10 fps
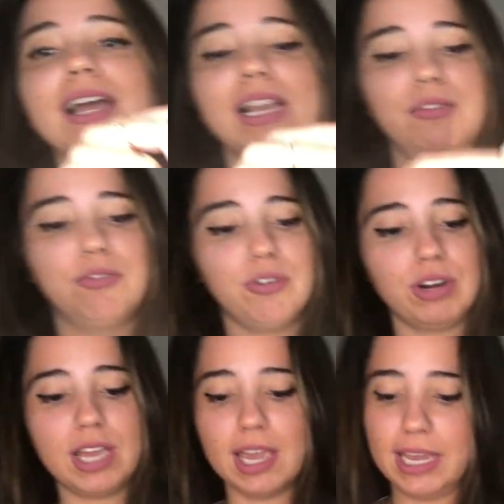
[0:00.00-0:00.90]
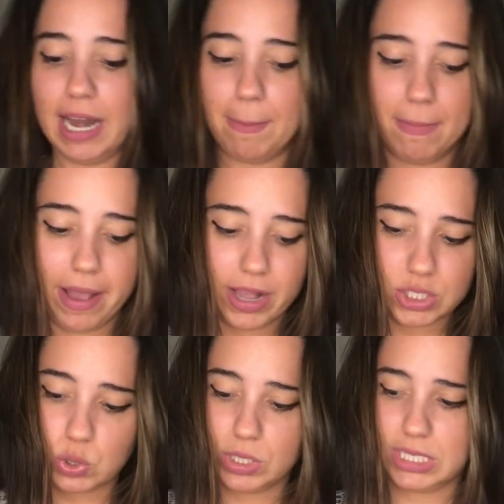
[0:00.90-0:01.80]
California, y las mangas
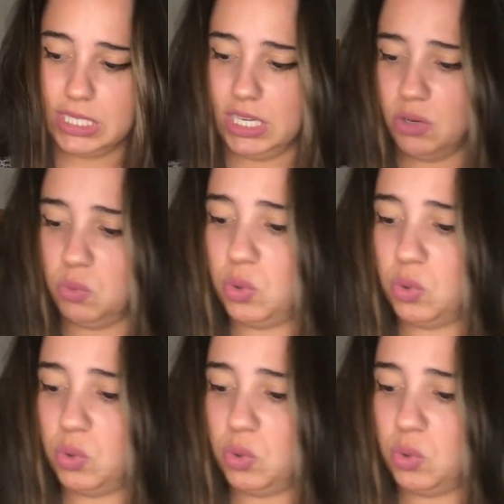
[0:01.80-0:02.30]
son así en un